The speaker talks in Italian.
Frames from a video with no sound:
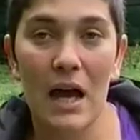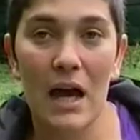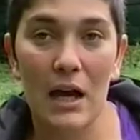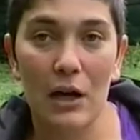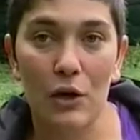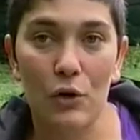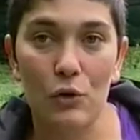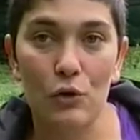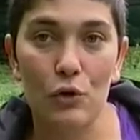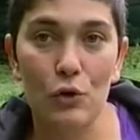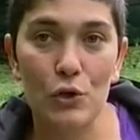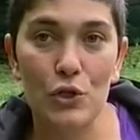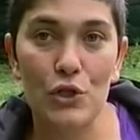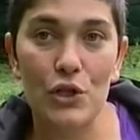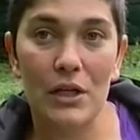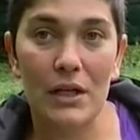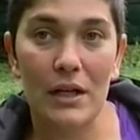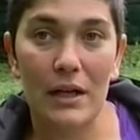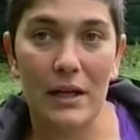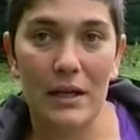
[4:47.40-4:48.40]
a
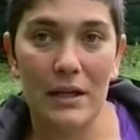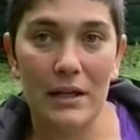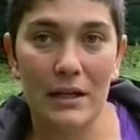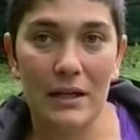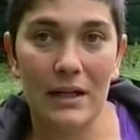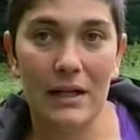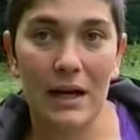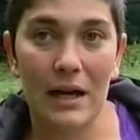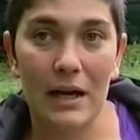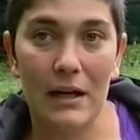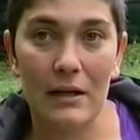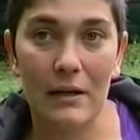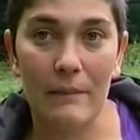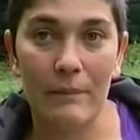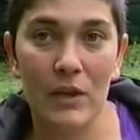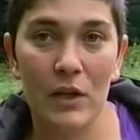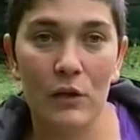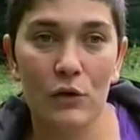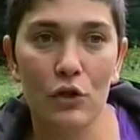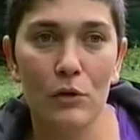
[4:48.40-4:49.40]
conoscere il cane,
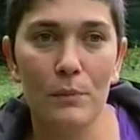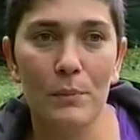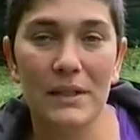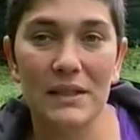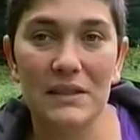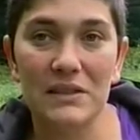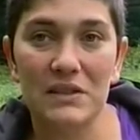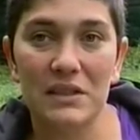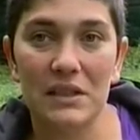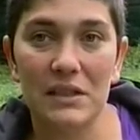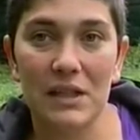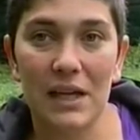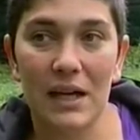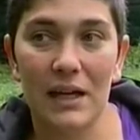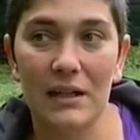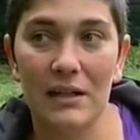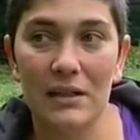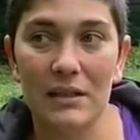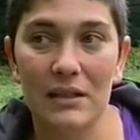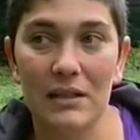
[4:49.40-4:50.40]
non per
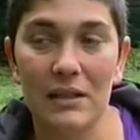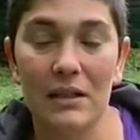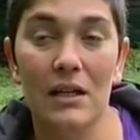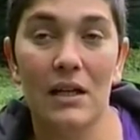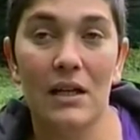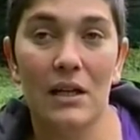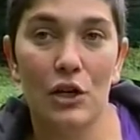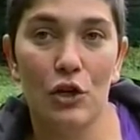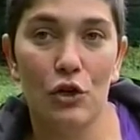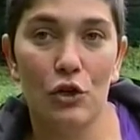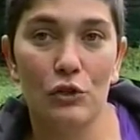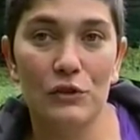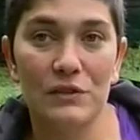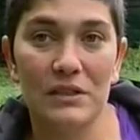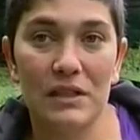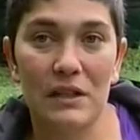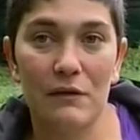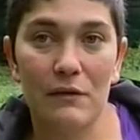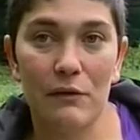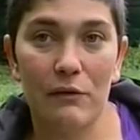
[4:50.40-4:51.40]
insegnargli cosa
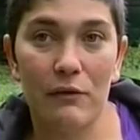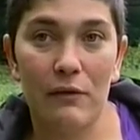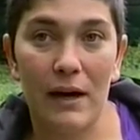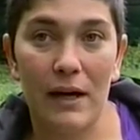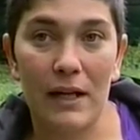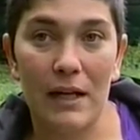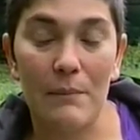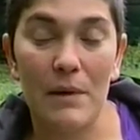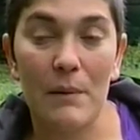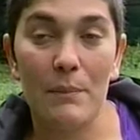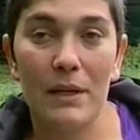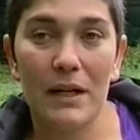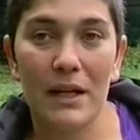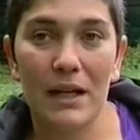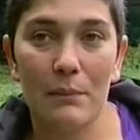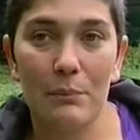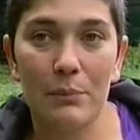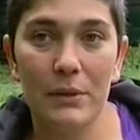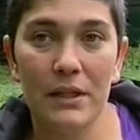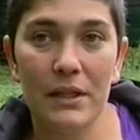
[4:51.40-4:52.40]
deve fare, ma per
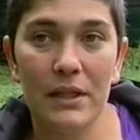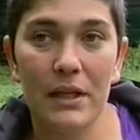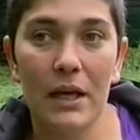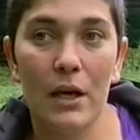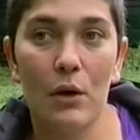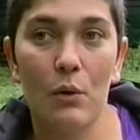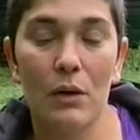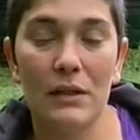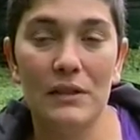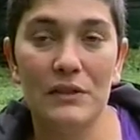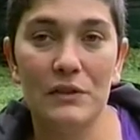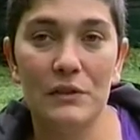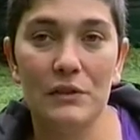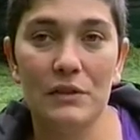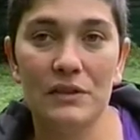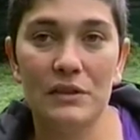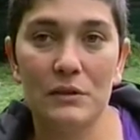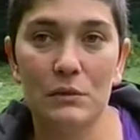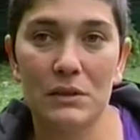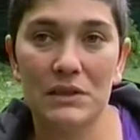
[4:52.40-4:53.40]
capire quali sono
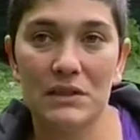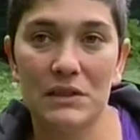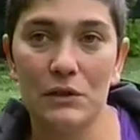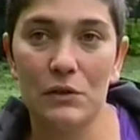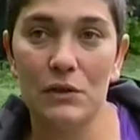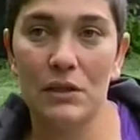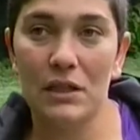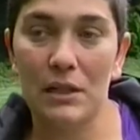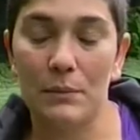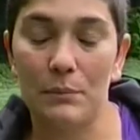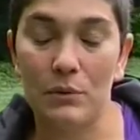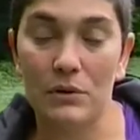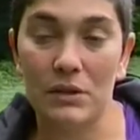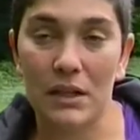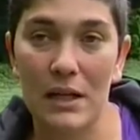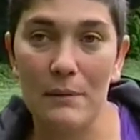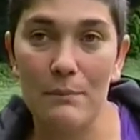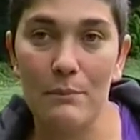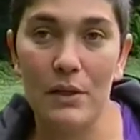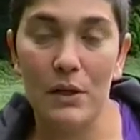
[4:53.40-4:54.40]
le situazioni che
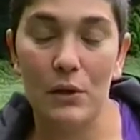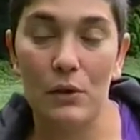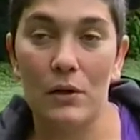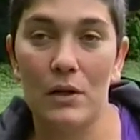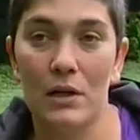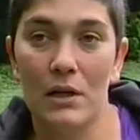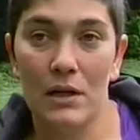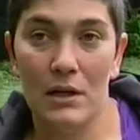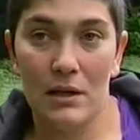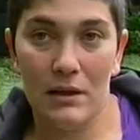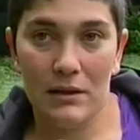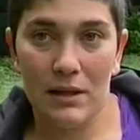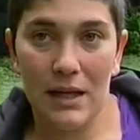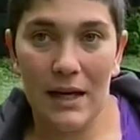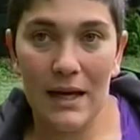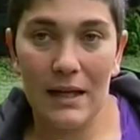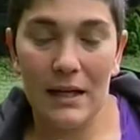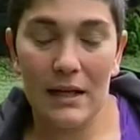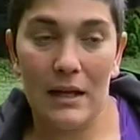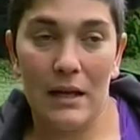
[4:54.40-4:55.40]
potrebbero
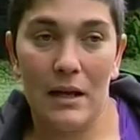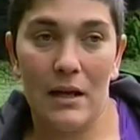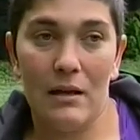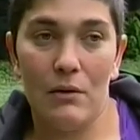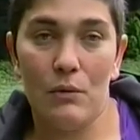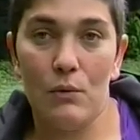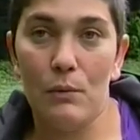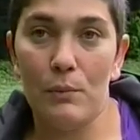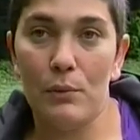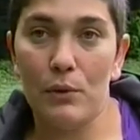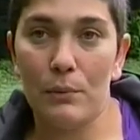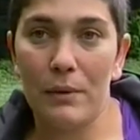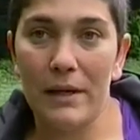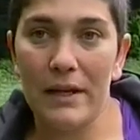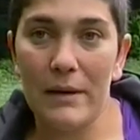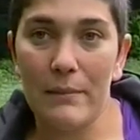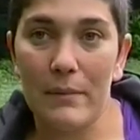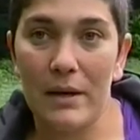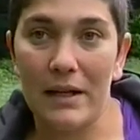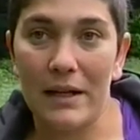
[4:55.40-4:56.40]
dare un
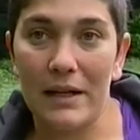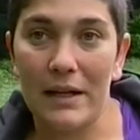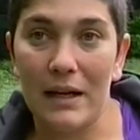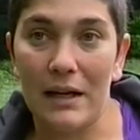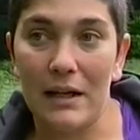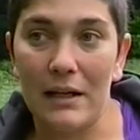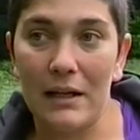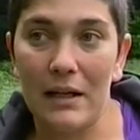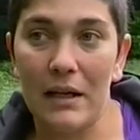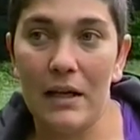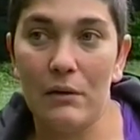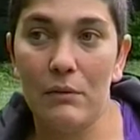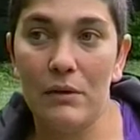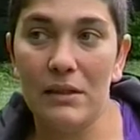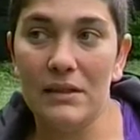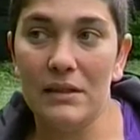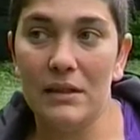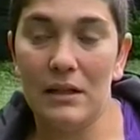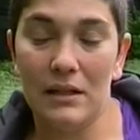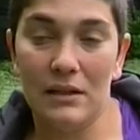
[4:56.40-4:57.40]
problema al cane e
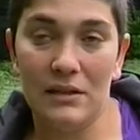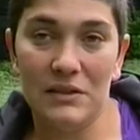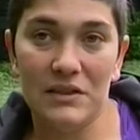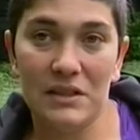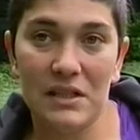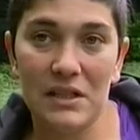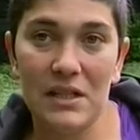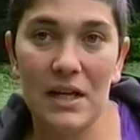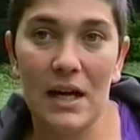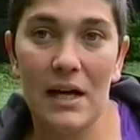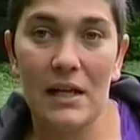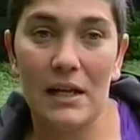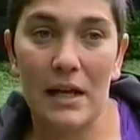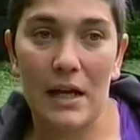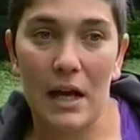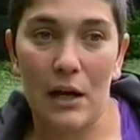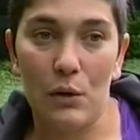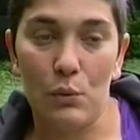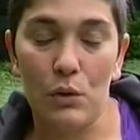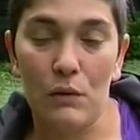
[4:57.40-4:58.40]
quindi insegnare
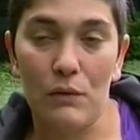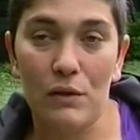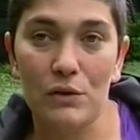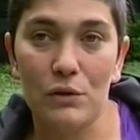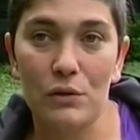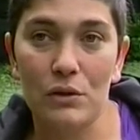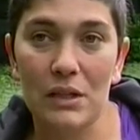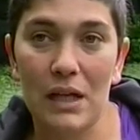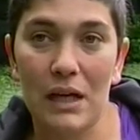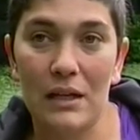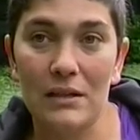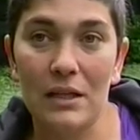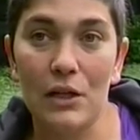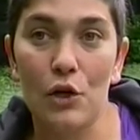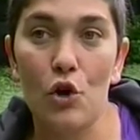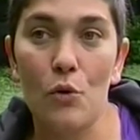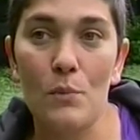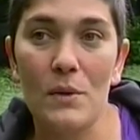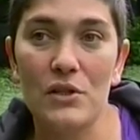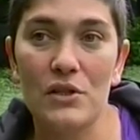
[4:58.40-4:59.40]
al nuovo adottante
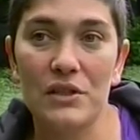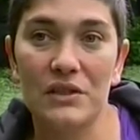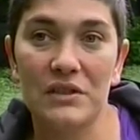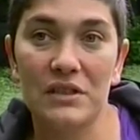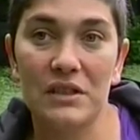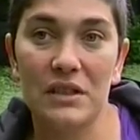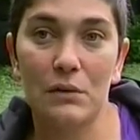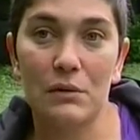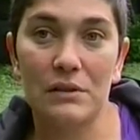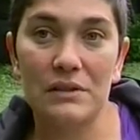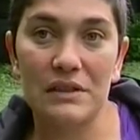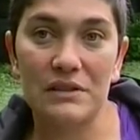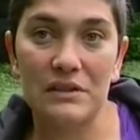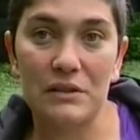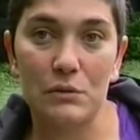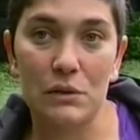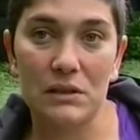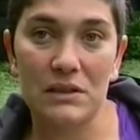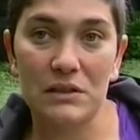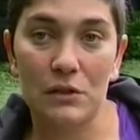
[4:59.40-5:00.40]
come gestire questa
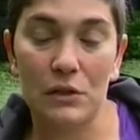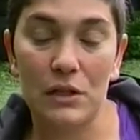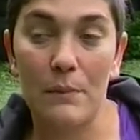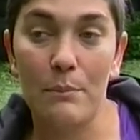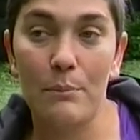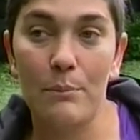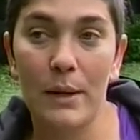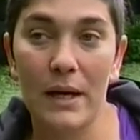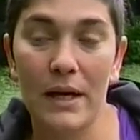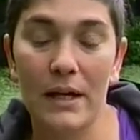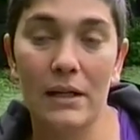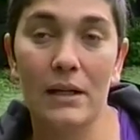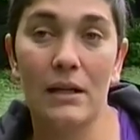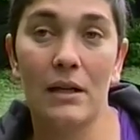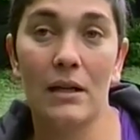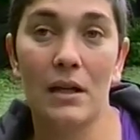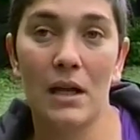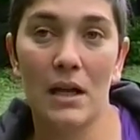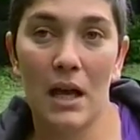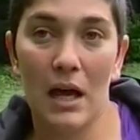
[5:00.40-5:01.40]
situazione per